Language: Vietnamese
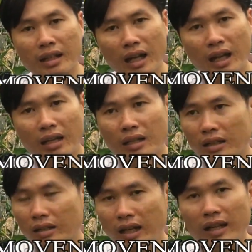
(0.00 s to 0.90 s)
đó
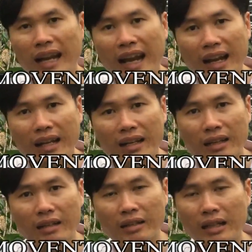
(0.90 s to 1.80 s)
để nó ăn,
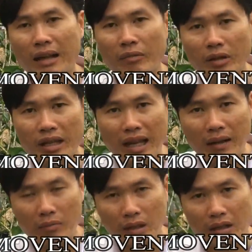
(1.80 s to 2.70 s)
nó làm một cái
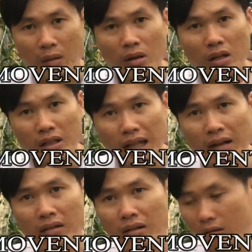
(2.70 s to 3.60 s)
dạng mà cộng hưởng
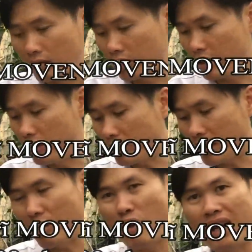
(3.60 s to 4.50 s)
nhau. Thì chúng ta
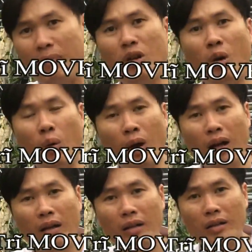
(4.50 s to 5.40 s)
thấy qua cẩm cù á,
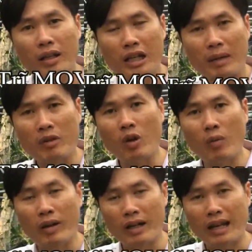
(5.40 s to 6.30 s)
khi cẩm
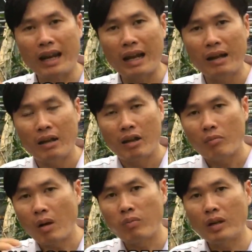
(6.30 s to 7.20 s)
cù mà nó ra
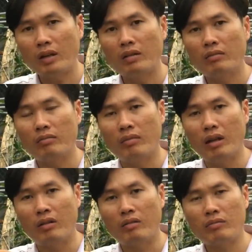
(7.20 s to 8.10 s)
bông á
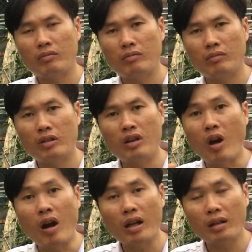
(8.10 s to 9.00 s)
mà nó
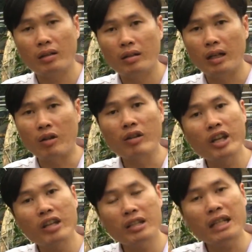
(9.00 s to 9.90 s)
ngọt á, là con
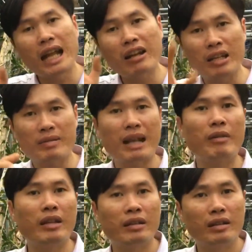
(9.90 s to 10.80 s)
kiến nó sẽ than diệp
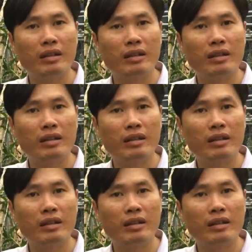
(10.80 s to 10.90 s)
sáp lên